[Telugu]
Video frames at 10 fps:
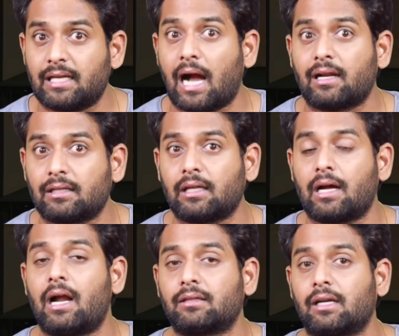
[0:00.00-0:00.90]

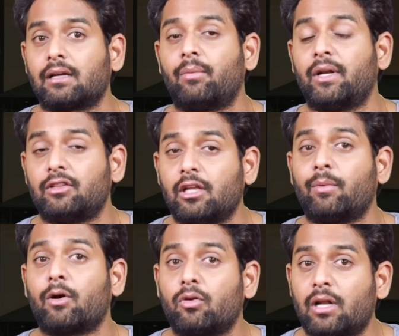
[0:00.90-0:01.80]
జాగ్రత్తగా ఆడతాడు కాబట్టి
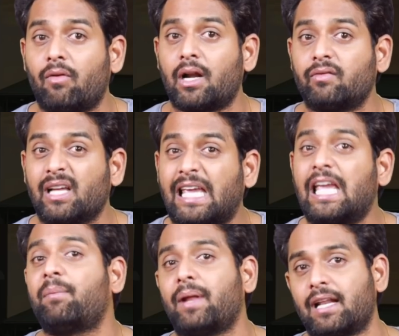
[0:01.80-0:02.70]
దీపక్ కూడా వన్ ఆఫ్ ద
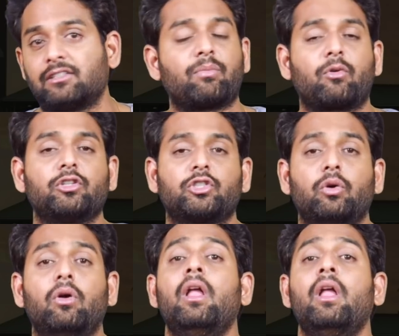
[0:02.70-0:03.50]
కీ ప్లేయర్ అని చెప్పుకోవచ్చు